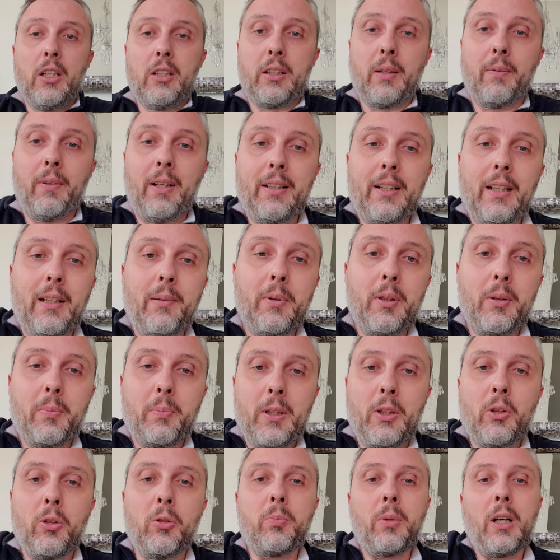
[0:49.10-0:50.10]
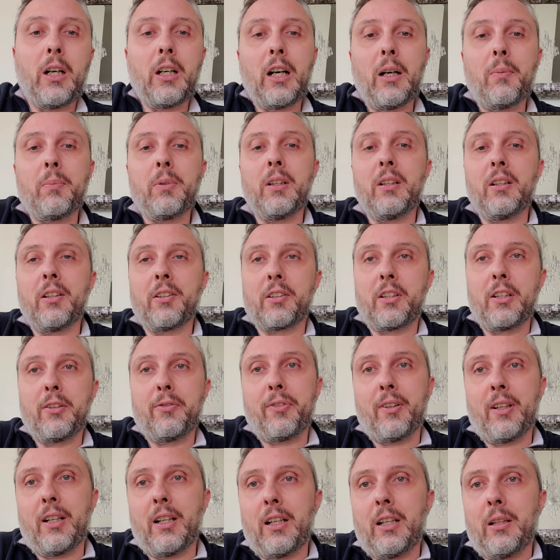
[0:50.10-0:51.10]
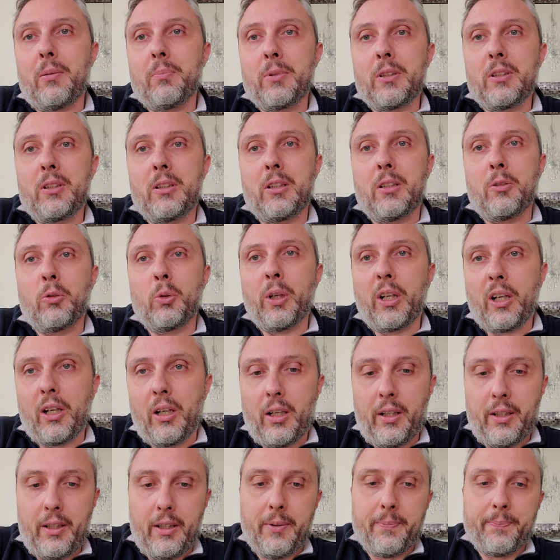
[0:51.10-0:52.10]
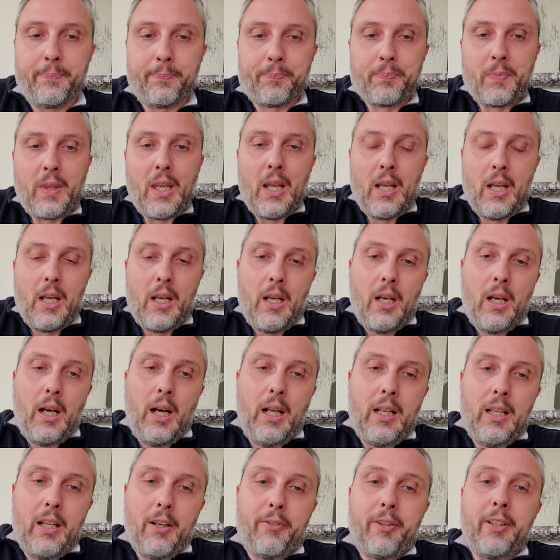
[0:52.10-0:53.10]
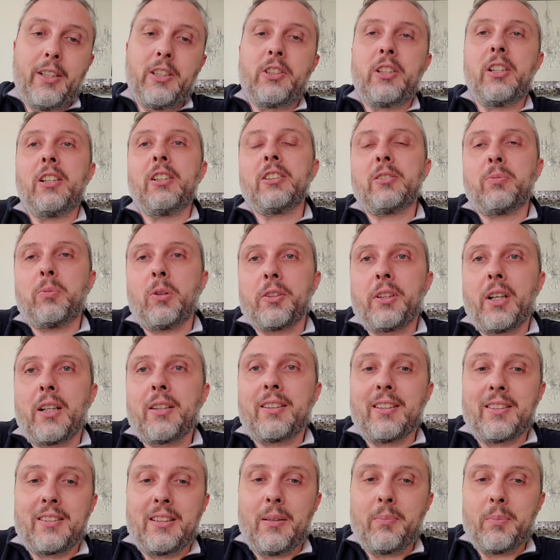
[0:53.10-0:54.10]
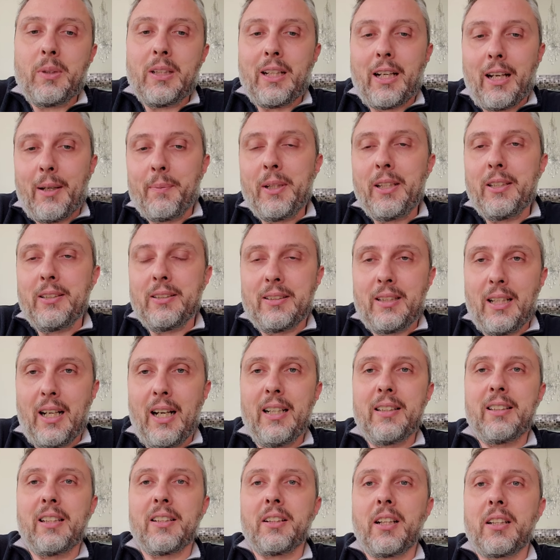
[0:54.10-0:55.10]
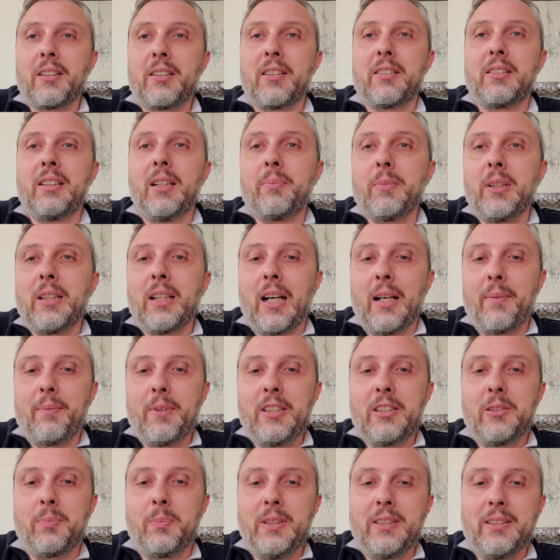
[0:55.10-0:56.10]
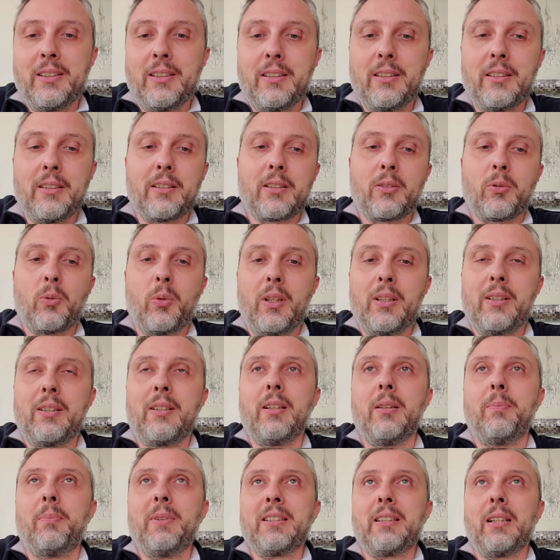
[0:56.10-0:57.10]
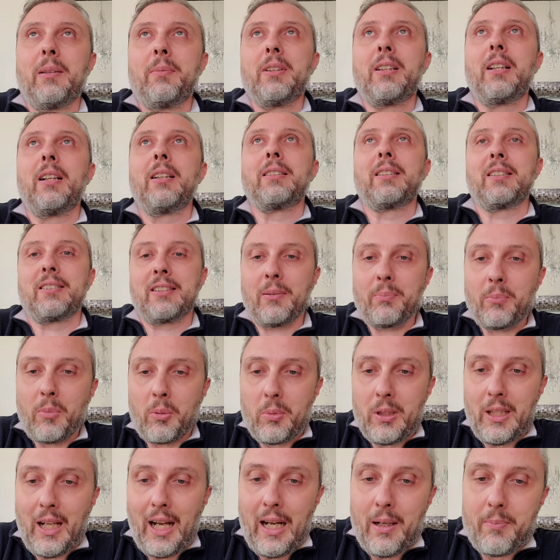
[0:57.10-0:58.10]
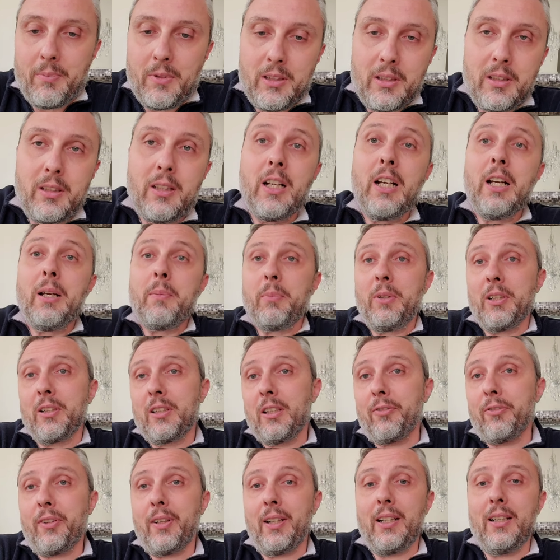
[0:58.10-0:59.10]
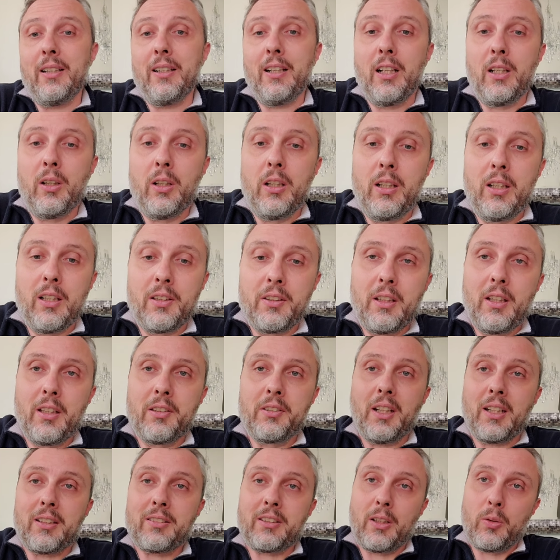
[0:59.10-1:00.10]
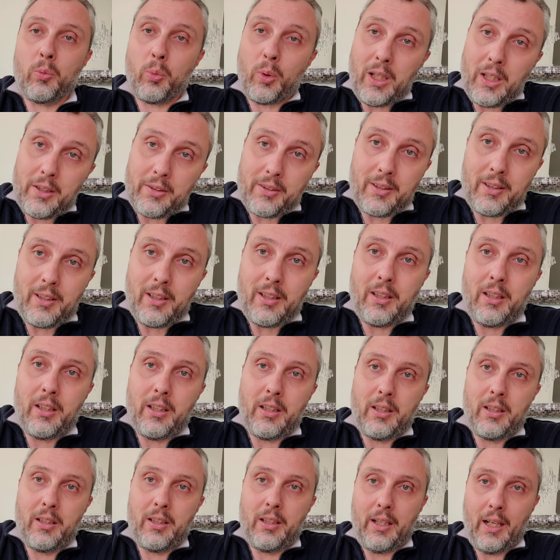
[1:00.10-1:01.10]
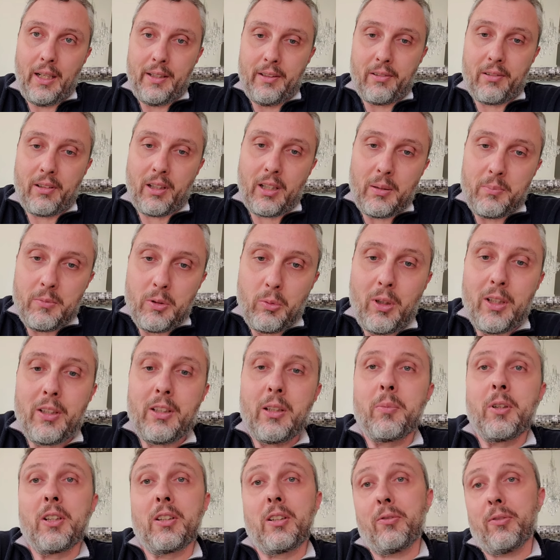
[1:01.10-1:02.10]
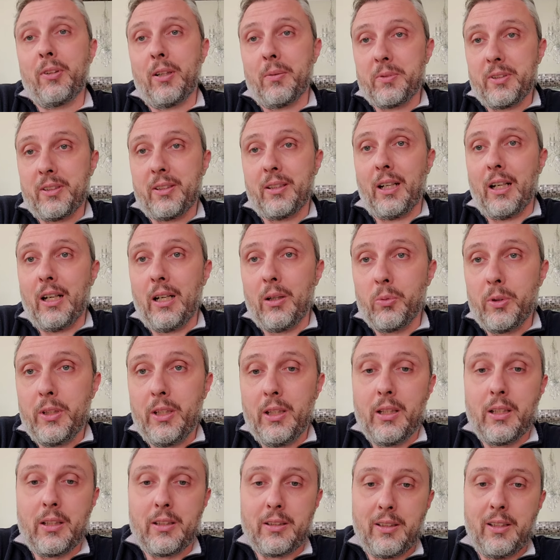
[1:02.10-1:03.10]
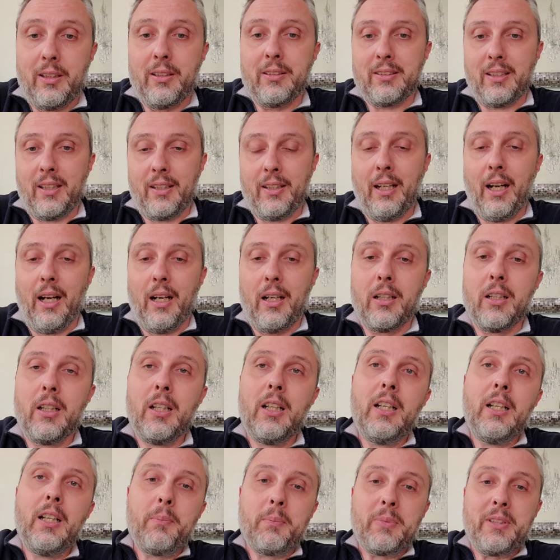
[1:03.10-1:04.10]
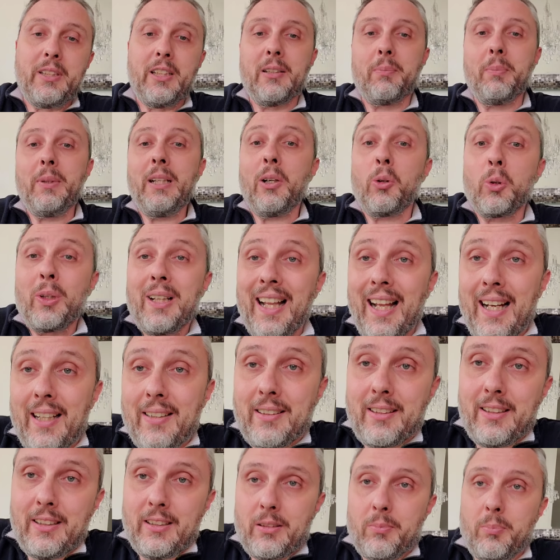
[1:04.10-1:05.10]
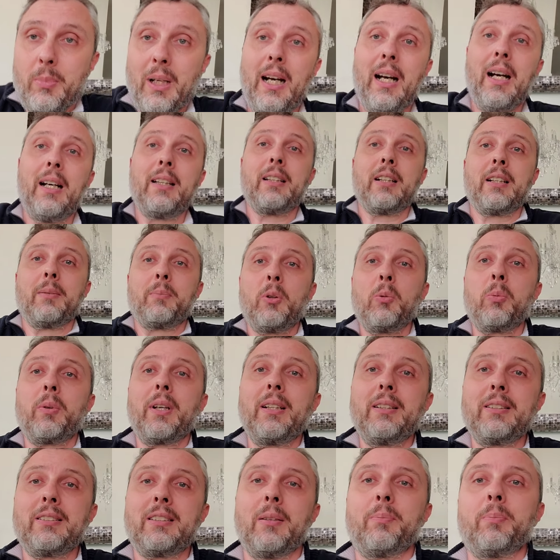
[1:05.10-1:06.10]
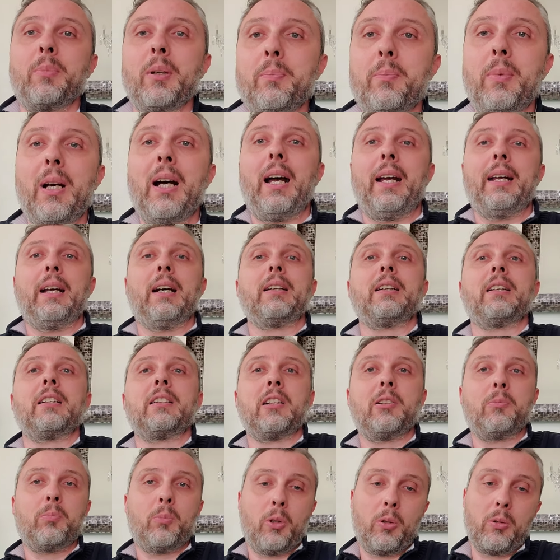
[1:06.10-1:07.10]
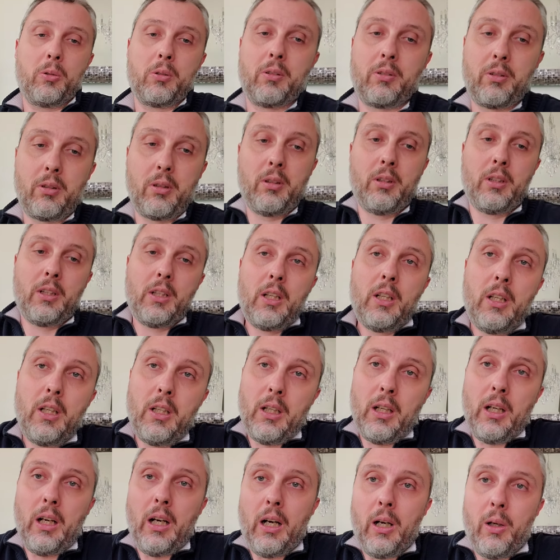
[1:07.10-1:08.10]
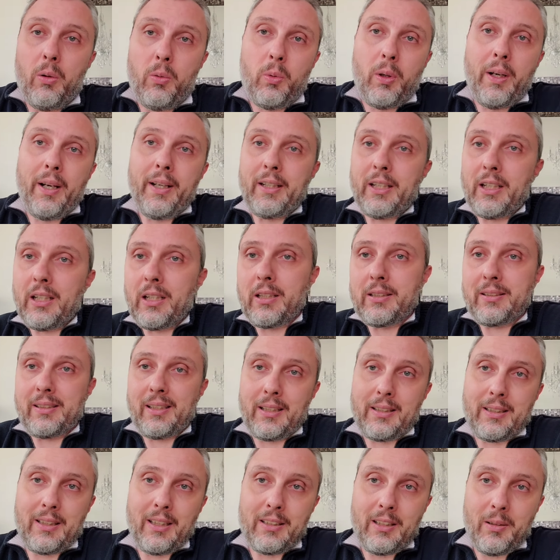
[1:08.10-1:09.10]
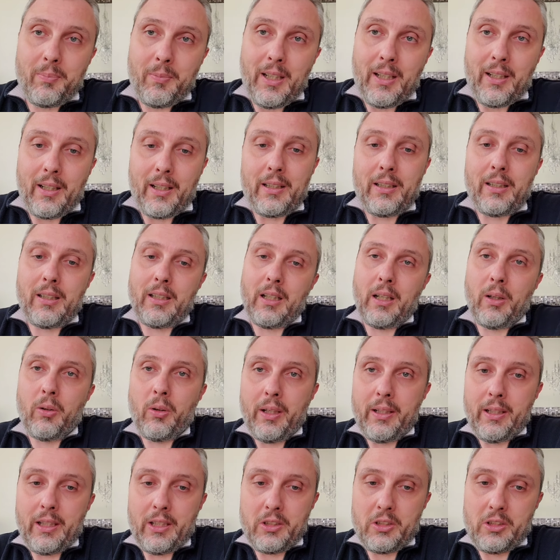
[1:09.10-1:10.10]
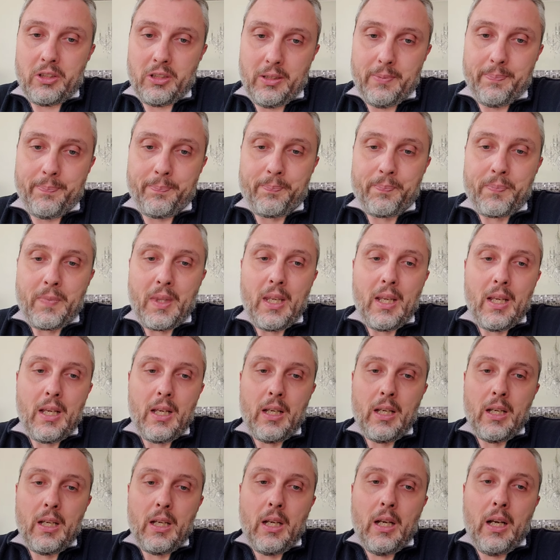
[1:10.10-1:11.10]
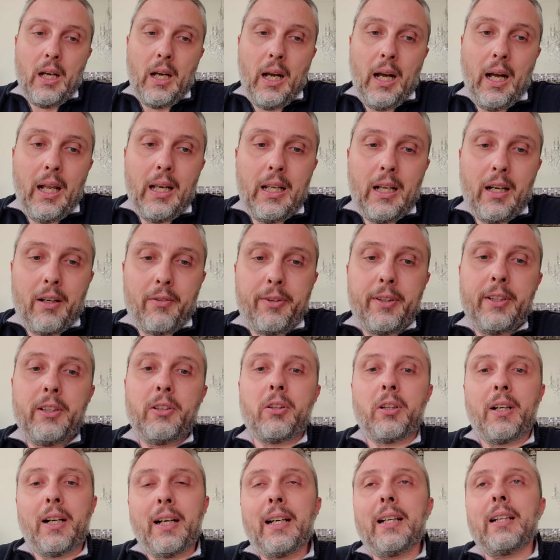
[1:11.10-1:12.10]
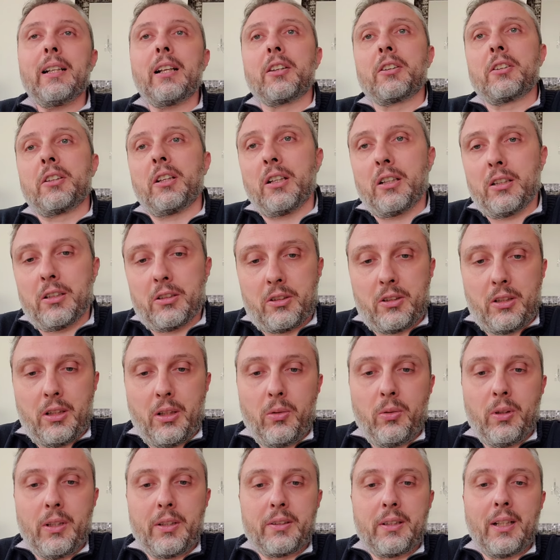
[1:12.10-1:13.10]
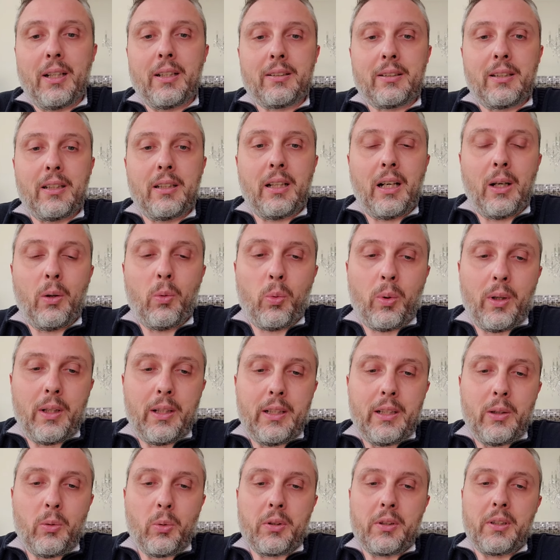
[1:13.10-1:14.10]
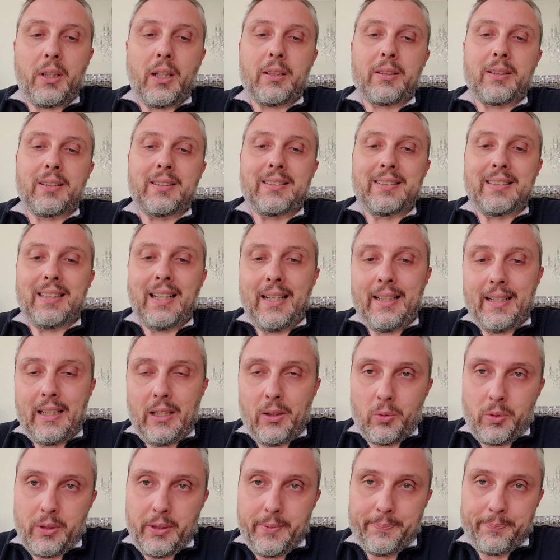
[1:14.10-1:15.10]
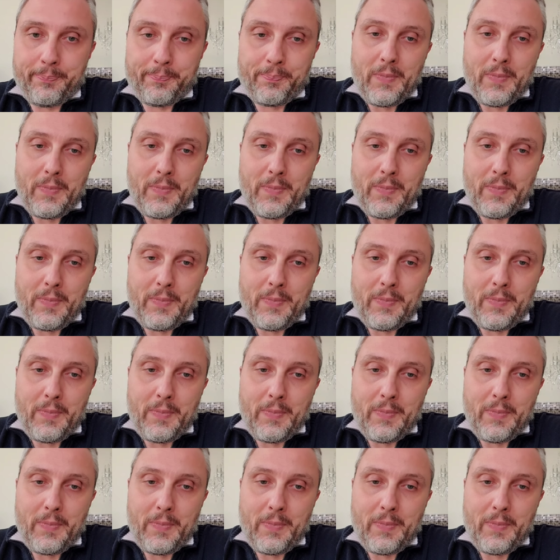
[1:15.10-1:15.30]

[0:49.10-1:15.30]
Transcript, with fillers: طبعا اللي بيكون ما قبل الارتفاع بده وقايه هلا في شيء اسمه ضغط الدم الخبيث هذا ضغط الدم الخبيث بيصير وقت مثلا مثل تسمم الحمل بيرتفع الضغط الواطي يعني الرقم الواطي بيرتفع بسرعه قويه كثير سريعه بصير 130 هذا ممكن يسبب احيانا الموت او اي سكته دماغيه او اي شيء هلا في نوعين للضغط هو الضغط الاولي والضغط الثانوي